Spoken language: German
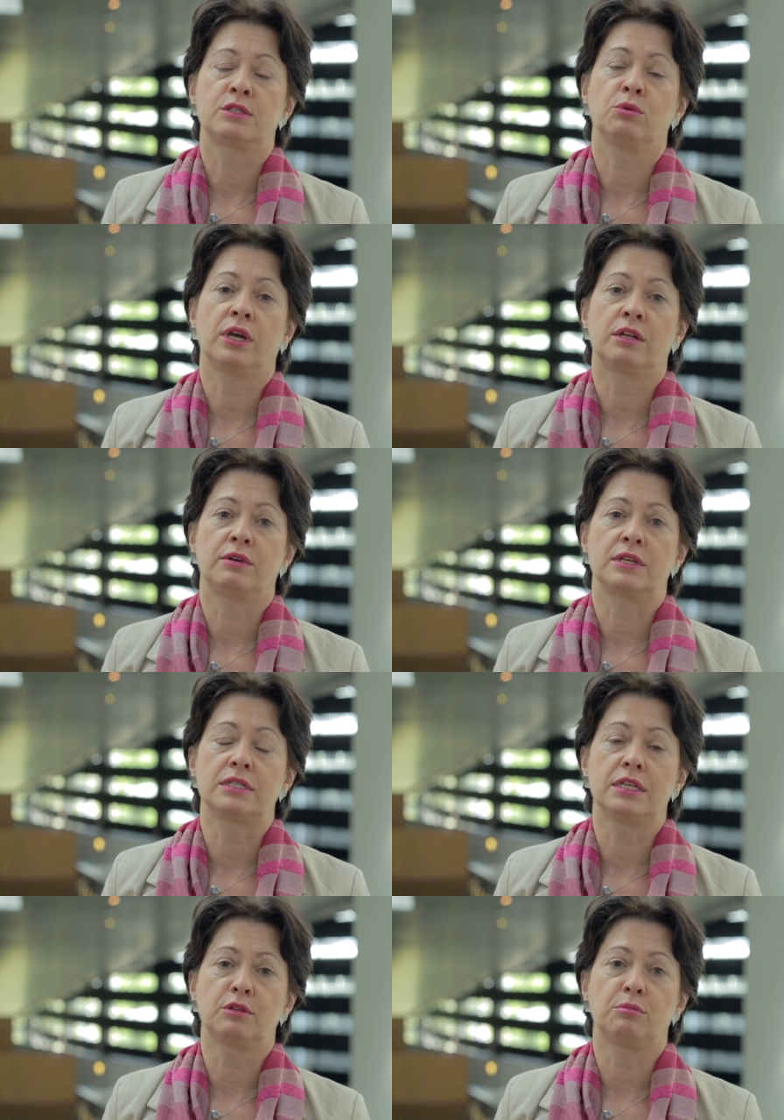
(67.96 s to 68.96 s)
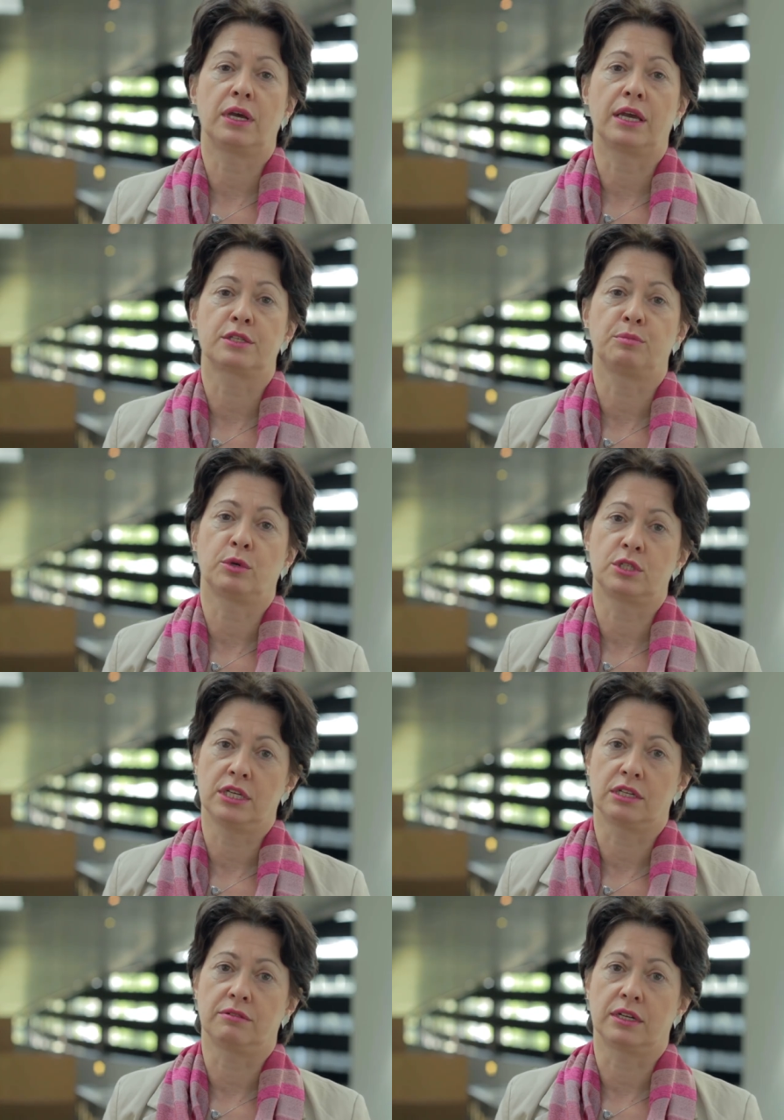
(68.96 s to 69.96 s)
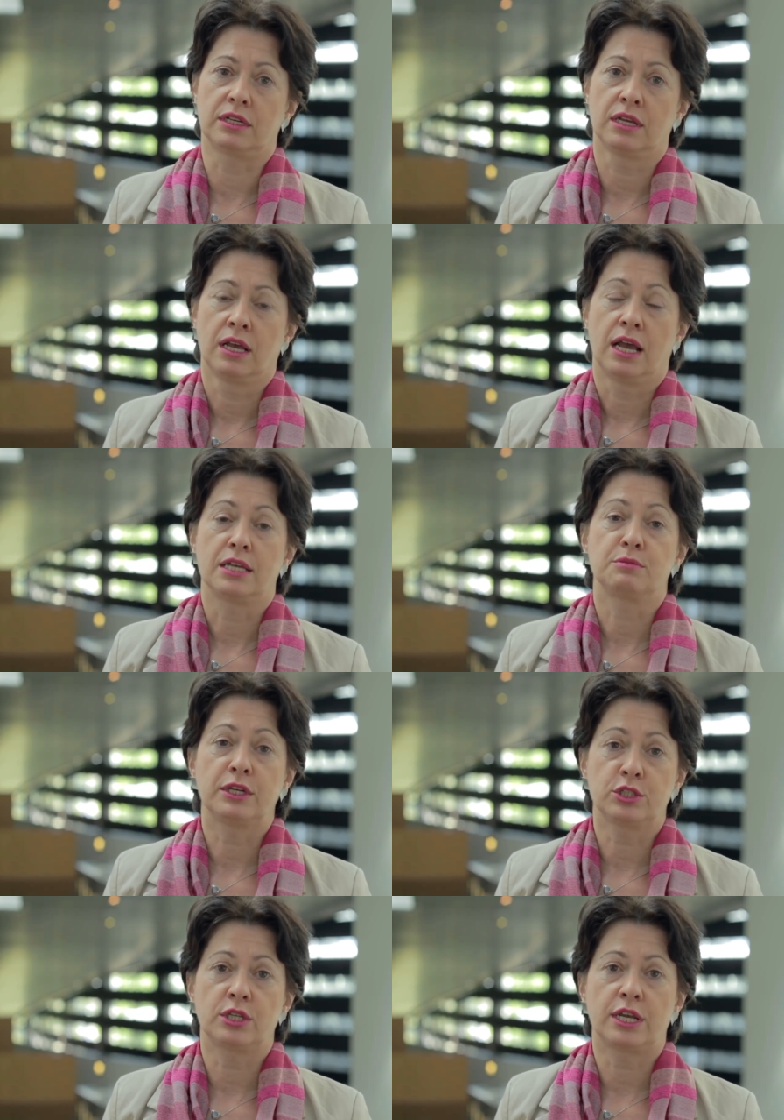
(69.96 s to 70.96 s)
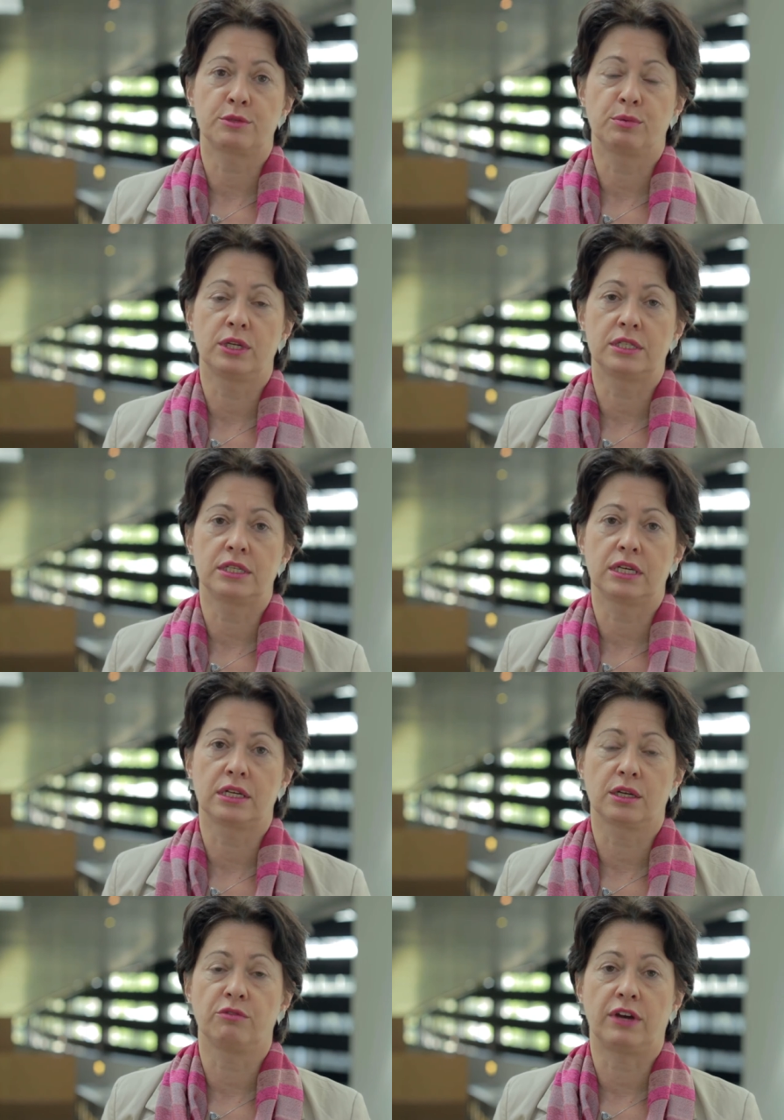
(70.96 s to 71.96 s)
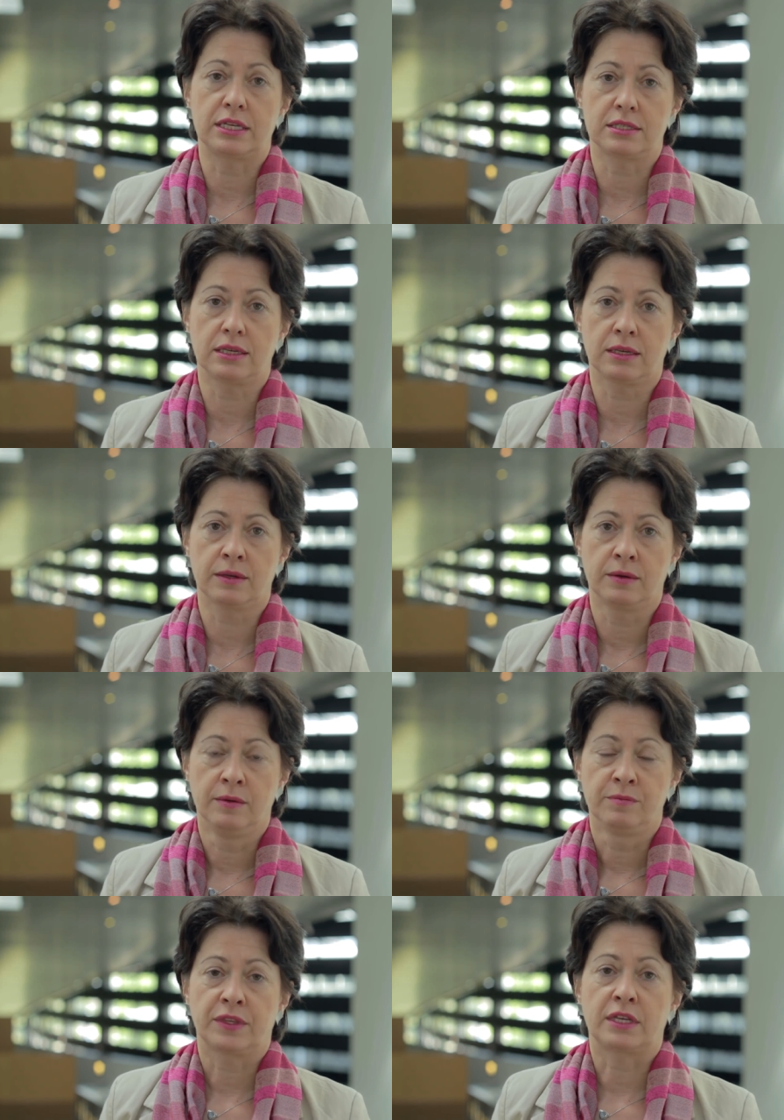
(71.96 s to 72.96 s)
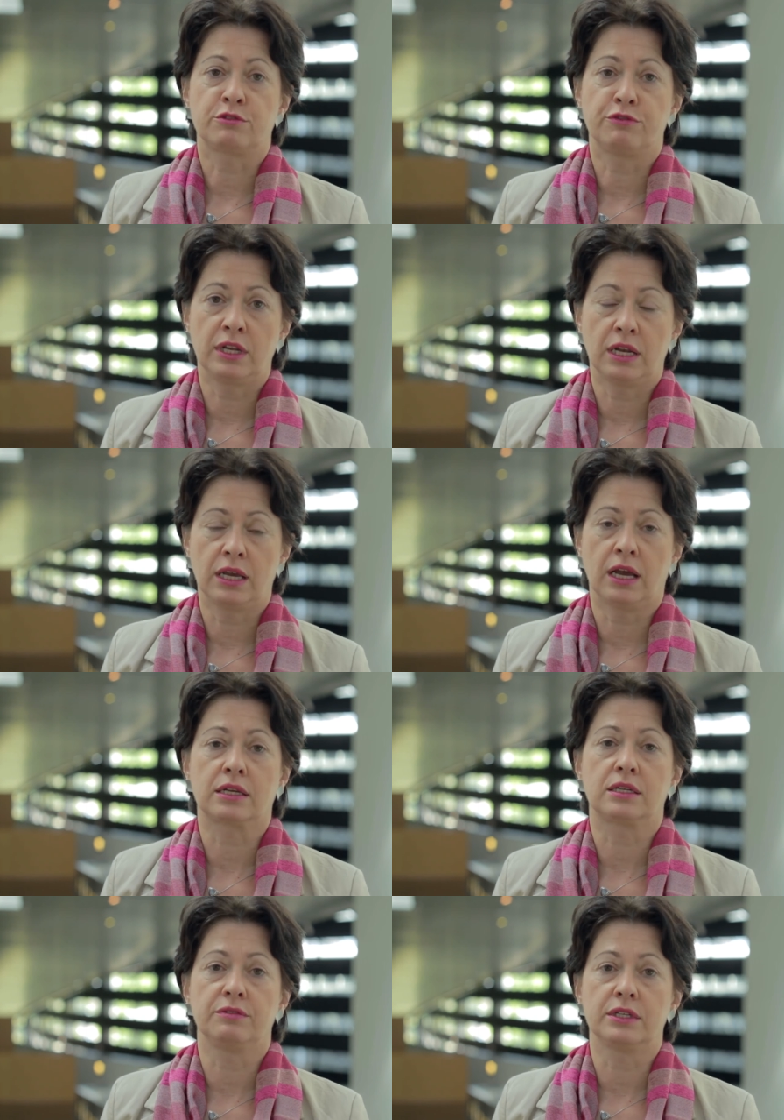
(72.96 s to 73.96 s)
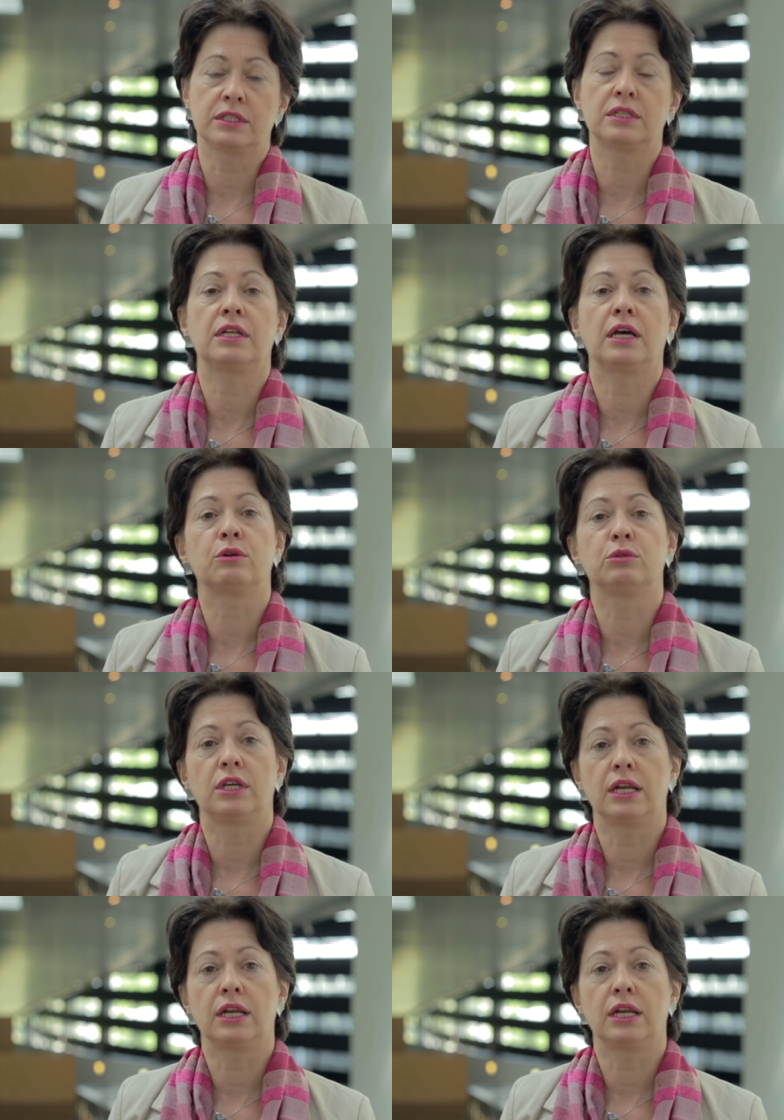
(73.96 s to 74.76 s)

so etwas nicht mehr exportiert wird. Als Menschenrechtspolitikerin weiß ich, dass viele Aktivisten darunter